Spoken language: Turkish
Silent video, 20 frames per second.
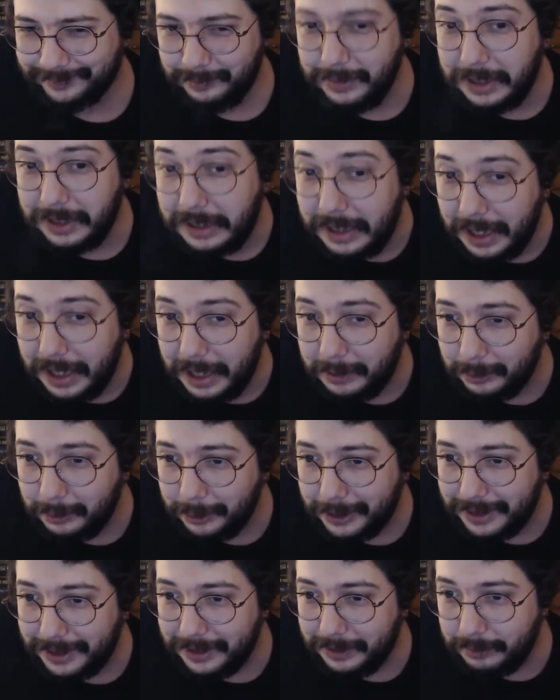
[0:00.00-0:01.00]
Bitti
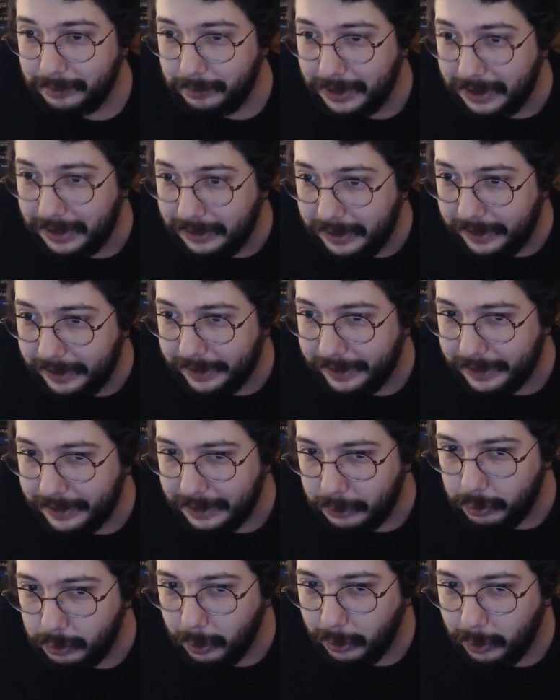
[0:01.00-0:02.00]
halbuki. Bitti.
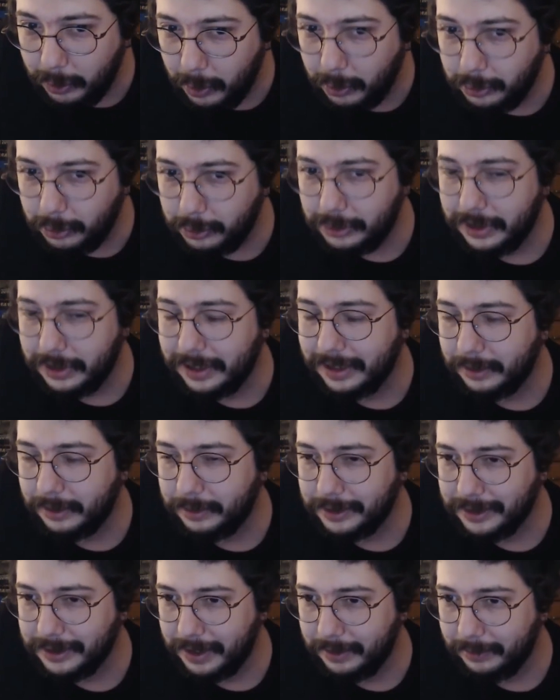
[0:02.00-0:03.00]
Son dokunuşları
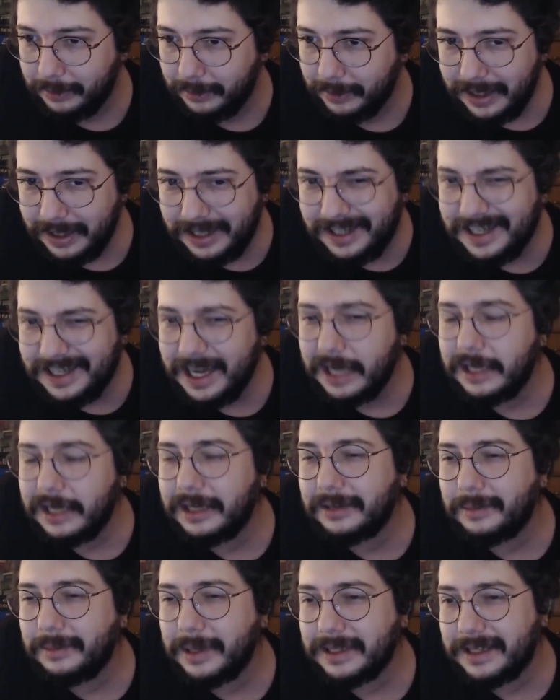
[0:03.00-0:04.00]
yapacağım. İki
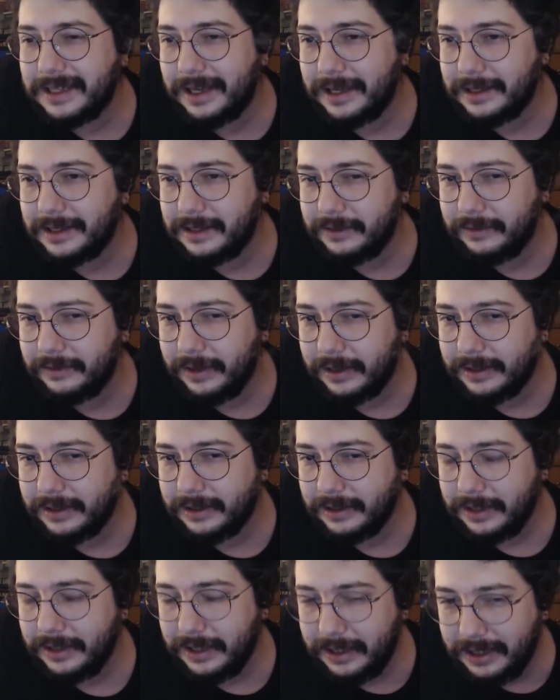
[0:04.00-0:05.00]
aylık mesaisi
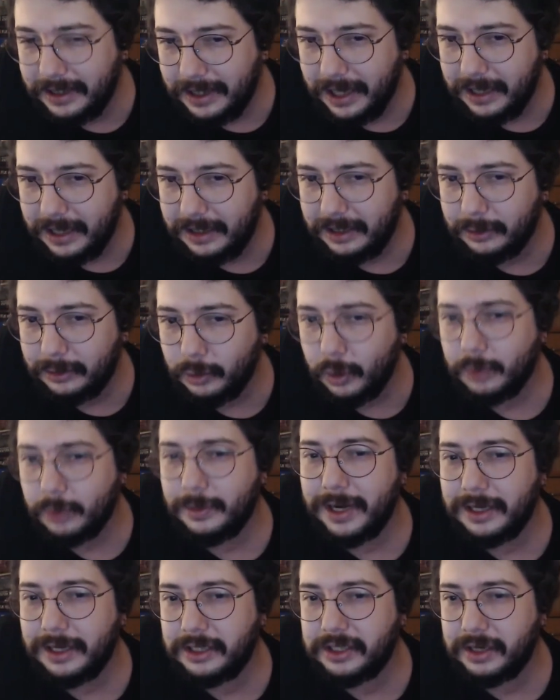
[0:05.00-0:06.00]
var. İki aylık
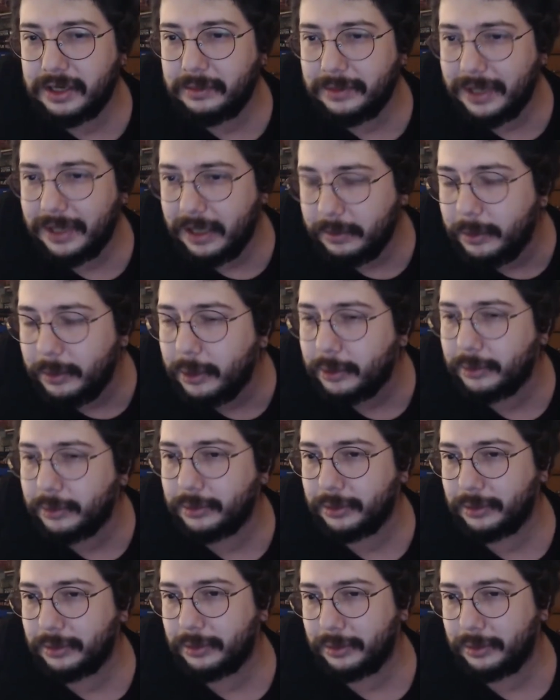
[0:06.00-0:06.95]
normal cemre yapar onu.